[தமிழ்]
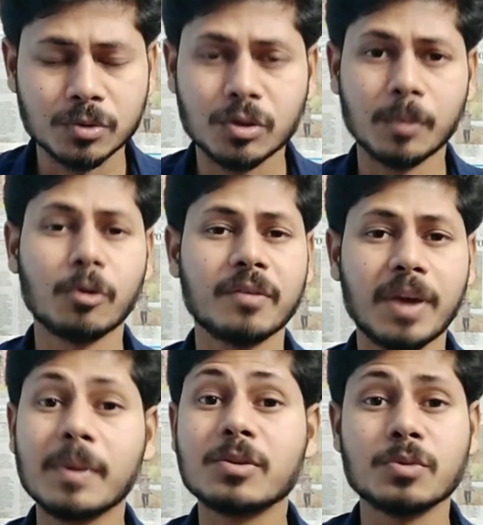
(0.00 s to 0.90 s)
ஸோ நம்மளுடைய
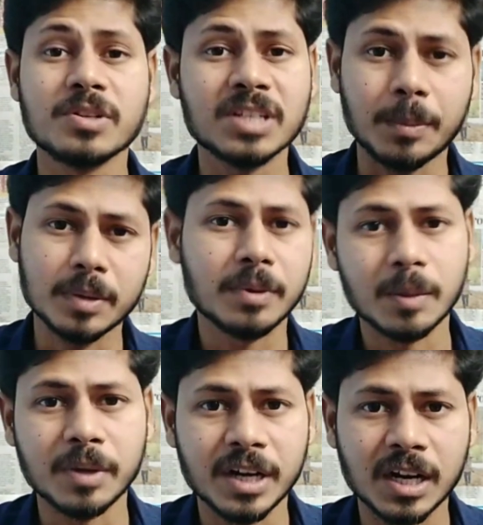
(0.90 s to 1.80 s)
ஃபேமிலி சுச்சுவேஷன் கமிட்மெண்ட்
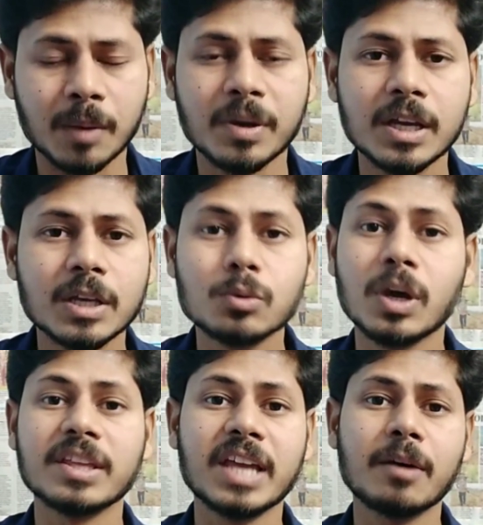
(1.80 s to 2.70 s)
அப்படி இருக்கலாம் ஸோ
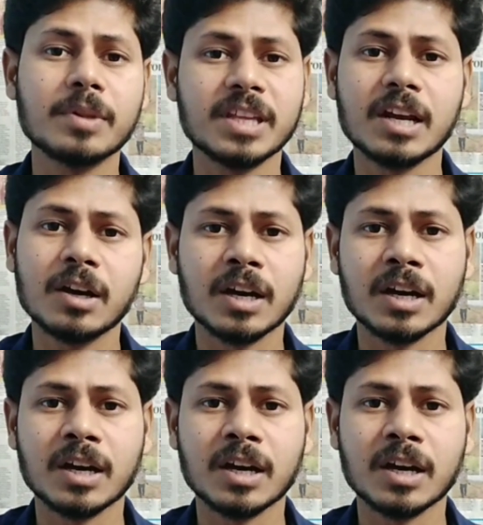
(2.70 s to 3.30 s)
அதுக்காக பார்த்தீங்கன்னா